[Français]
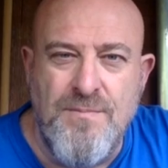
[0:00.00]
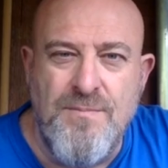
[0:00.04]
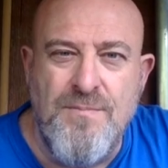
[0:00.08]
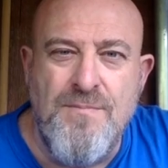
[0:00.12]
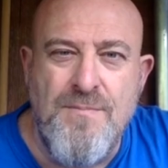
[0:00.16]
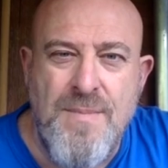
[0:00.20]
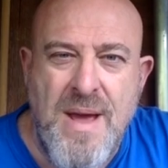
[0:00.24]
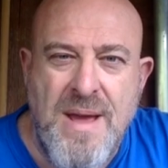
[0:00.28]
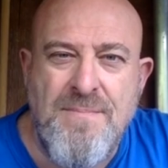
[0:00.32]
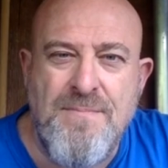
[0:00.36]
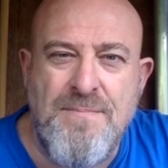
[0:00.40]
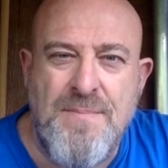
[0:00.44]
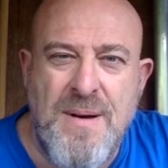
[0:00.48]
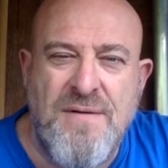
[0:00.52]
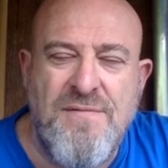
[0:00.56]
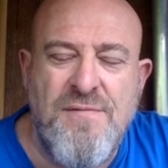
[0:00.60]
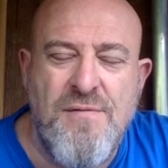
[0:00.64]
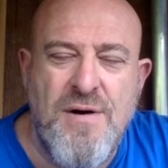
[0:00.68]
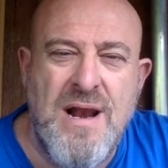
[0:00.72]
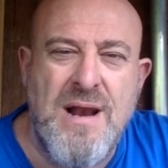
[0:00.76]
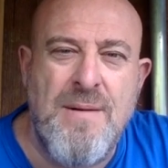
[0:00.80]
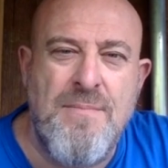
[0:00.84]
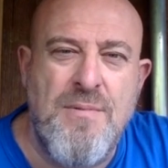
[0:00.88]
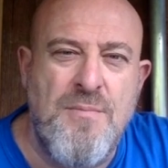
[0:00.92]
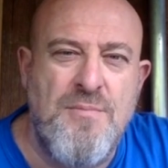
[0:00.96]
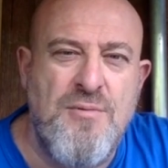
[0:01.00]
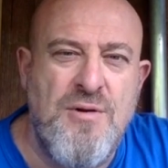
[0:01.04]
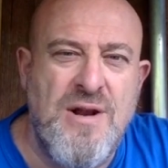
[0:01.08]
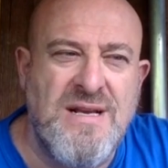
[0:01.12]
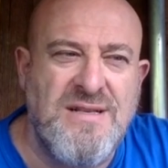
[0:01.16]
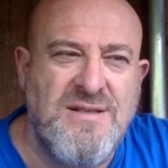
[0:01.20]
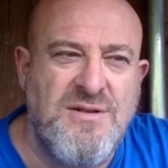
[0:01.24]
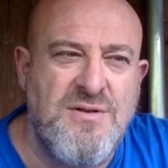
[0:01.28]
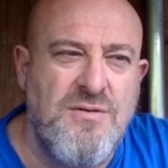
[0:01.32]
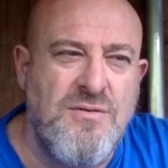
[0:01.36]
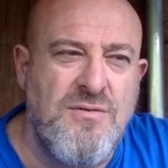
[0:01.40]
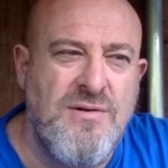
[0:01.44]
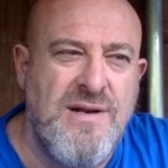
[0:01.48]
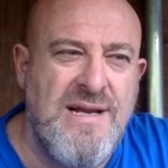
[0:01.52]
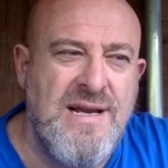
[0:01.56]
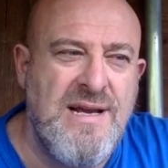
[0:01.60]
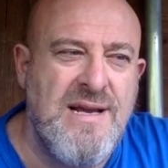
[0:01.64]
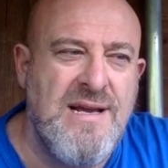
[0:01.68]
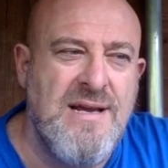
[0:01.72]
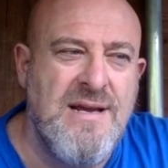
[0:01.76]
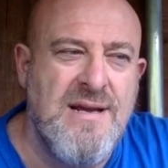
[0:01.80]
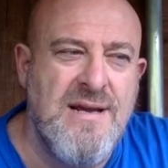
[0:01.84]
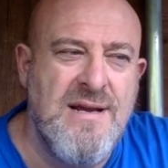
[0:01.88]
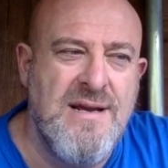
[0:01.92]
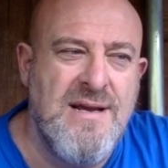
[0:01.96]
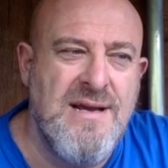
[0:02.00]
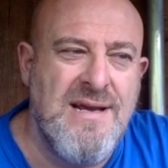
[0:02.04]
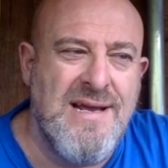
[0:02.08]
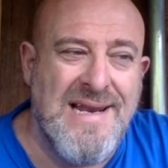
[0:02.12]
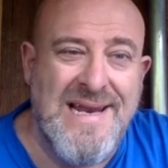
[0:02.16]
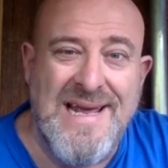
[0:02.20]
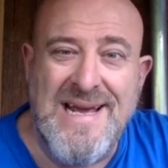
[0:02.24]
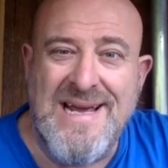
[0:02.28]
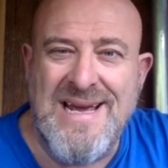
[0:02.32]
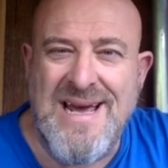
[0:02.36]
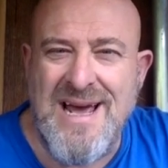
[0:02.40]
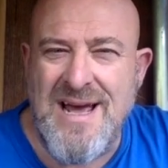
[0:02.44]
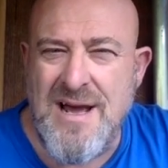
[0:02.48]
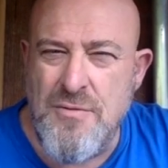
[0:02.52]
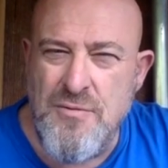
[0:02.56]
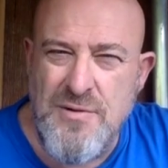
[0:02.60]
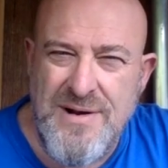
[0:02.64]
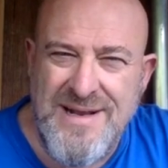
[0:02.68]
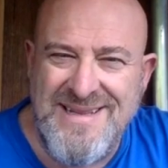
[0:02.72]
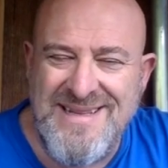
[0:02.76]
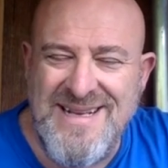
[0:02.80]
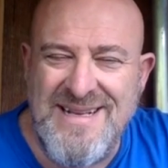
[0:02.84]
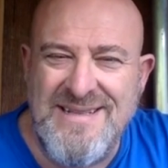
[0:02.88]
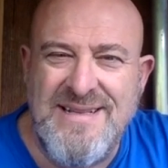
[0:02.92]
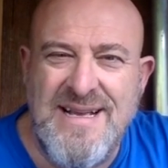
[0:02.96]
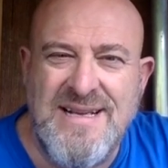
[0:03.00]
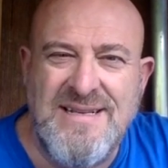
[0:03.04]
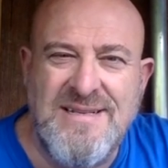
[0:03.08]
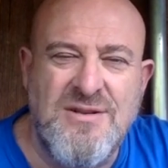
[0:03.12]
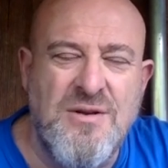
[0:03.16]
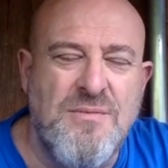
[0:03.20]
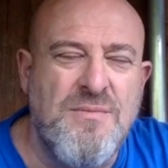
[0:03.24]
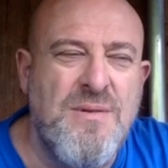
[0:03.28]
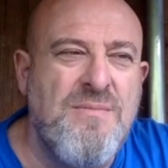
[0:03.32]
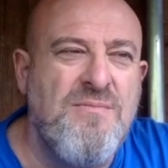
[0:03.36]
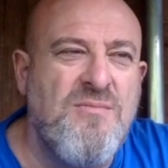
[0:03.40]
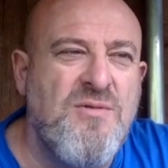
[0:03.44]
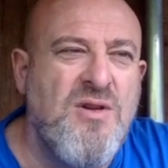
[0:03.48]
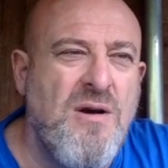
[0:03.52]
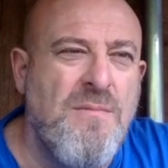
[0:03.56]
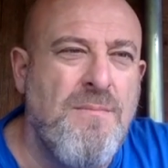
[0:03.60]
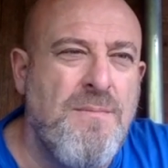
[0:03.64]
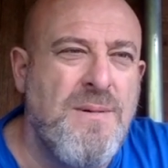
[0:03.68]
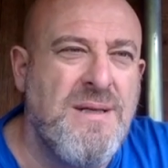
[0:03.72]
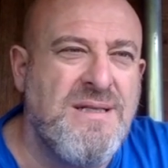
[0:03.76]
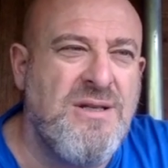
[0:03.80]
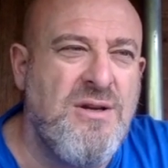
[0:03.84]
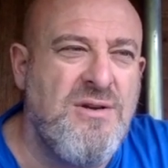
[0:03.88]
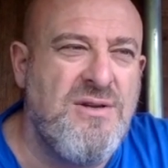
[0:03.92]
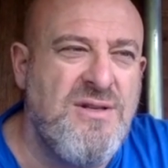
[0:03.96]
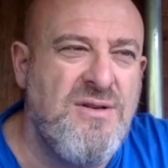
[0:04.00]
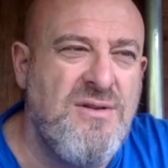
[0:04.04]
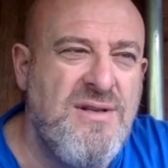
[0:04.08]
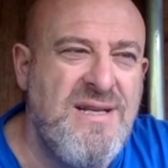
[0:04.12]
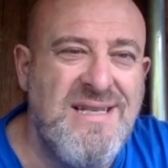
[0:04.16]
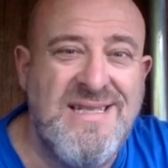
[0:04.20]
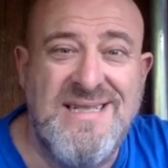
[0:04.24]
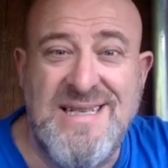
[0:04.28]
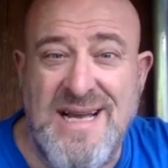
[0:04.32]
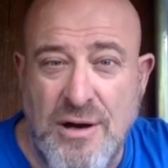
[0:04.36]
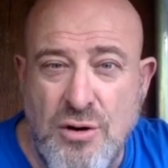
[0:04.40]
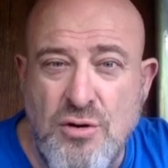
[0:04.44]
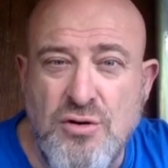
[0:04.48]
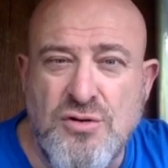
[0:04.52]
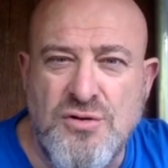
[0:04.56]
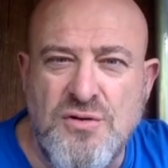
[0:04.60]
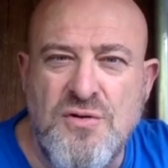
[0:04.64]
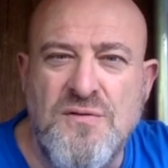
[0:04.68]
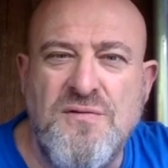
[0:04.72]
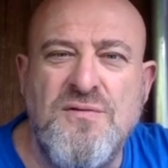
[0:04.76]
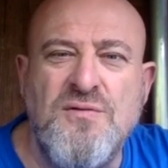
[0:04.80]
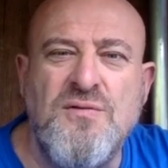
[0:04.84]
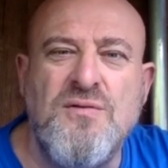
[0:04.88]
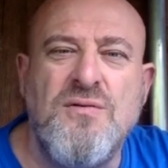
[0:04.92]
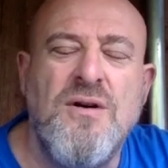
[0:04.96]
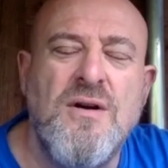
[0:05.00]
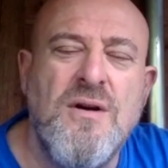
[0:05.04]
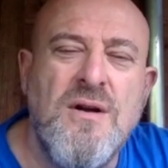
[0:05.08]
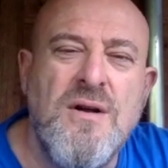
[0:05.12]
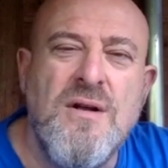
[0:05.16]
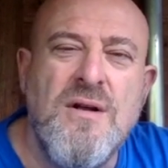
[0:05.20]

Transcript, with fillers: même parfois, la population les, les craint ou les déteste en même temps parce qu'ils se disent c'est à cause de vous